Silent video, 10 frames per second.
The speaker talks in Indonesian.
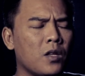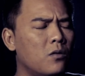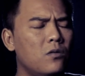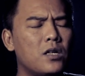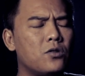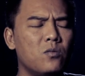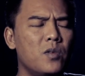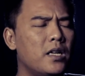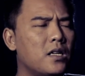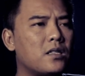udah
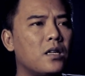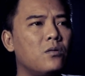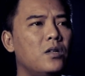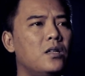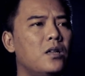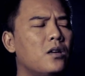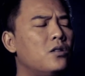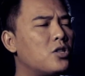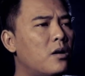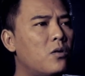cobain yang satu ini deh
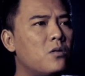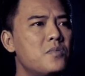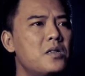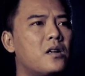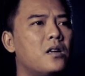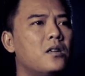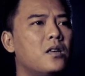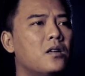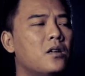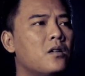insya Allah beneran deh
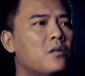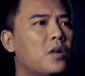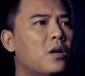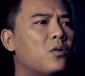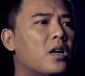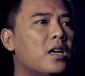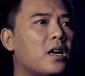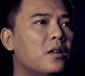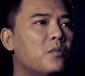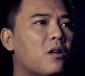pak lurah
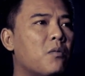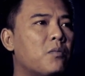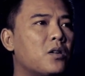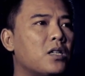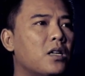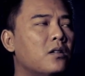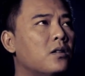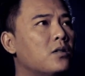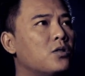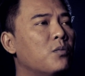yakin berapa persen
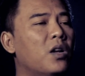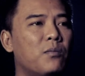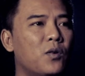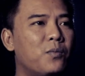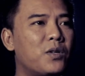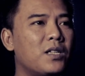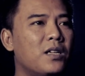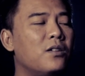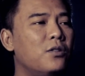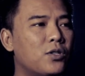
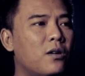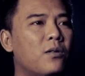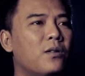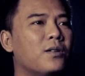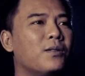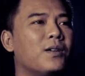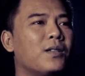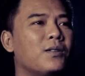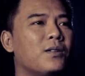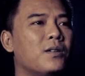90% insya Allah gitu
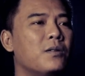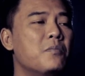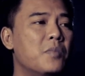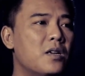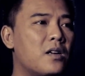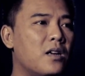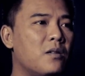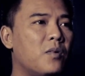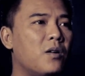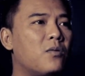katanya. Beneran nih
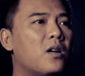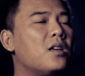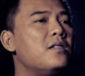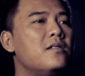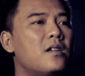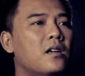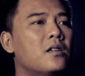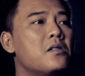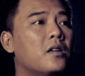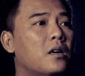Pak Lurah?
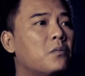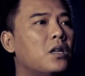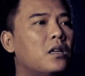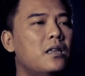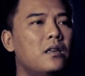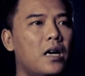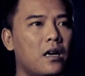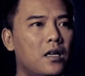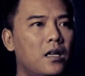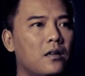Iya. Yang penting
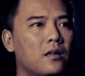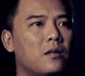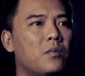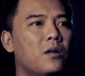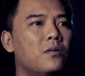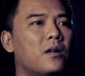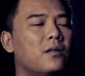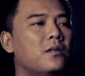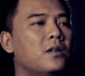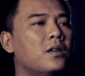yakin kata Pak Lurah itu.